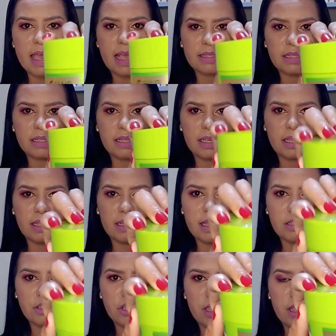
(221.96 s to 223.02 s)
Essa daqui
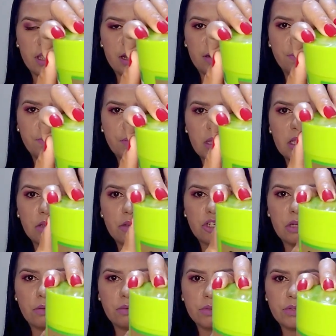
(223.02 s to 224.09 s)
da G Hair, eu
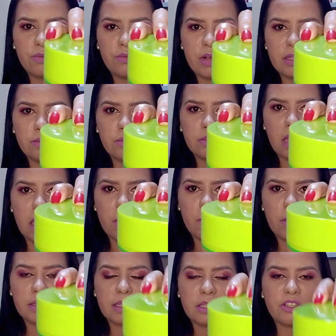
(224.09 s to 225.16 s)
já uso faz um
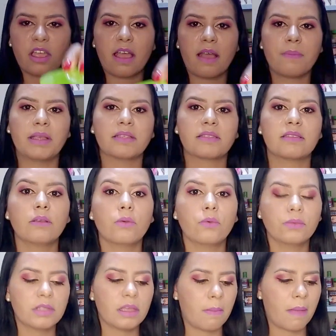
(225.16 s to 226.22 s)
tempo, essa já é a minha
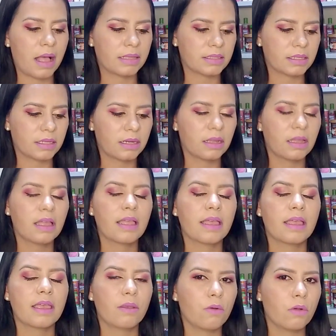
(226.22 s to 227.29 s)
segunda máscara.
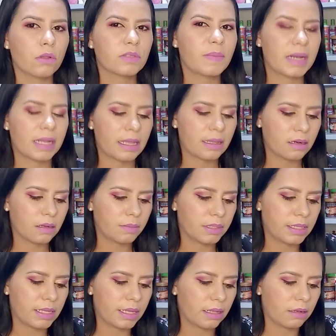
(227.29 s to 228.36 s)
Eu gosto pra caramba
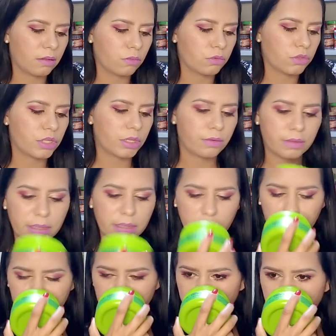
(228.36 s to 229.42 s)
dela, o cheiro
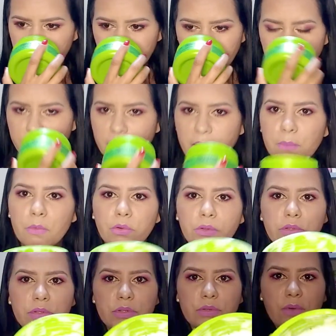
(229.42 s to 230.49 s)
dela é
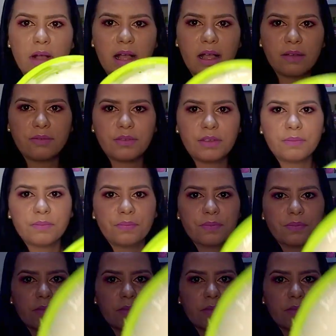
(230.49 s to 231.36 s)
muito suave,